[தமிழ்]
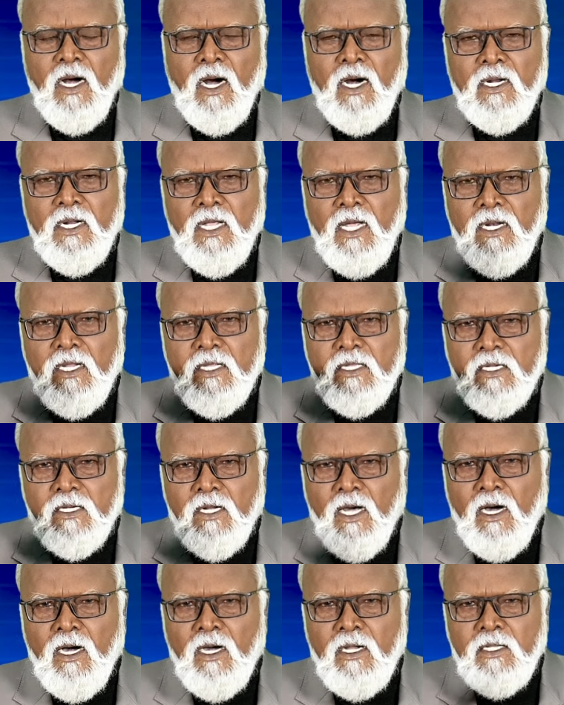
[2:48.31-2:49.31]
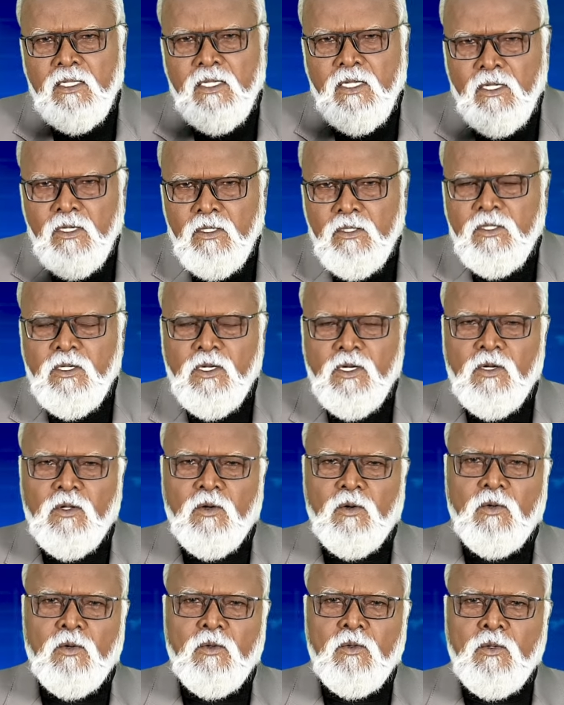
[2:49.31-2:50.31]
ஆனால் அந்த நாலு
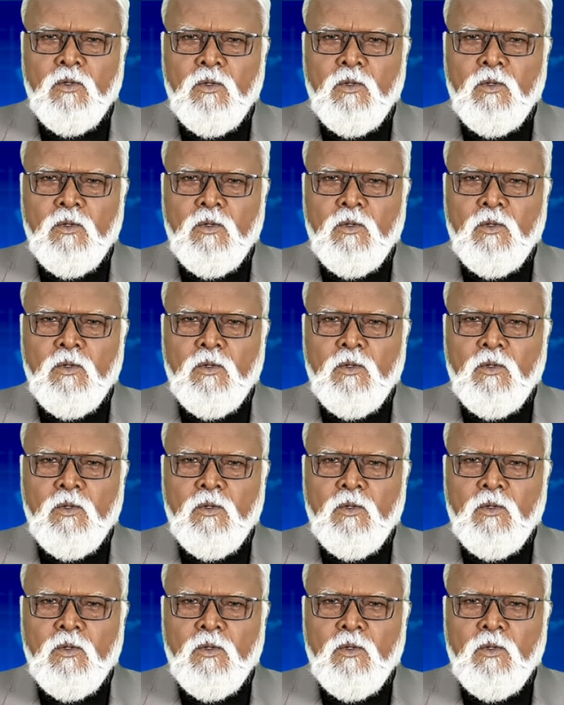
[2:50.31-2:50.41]
எருதுகளும்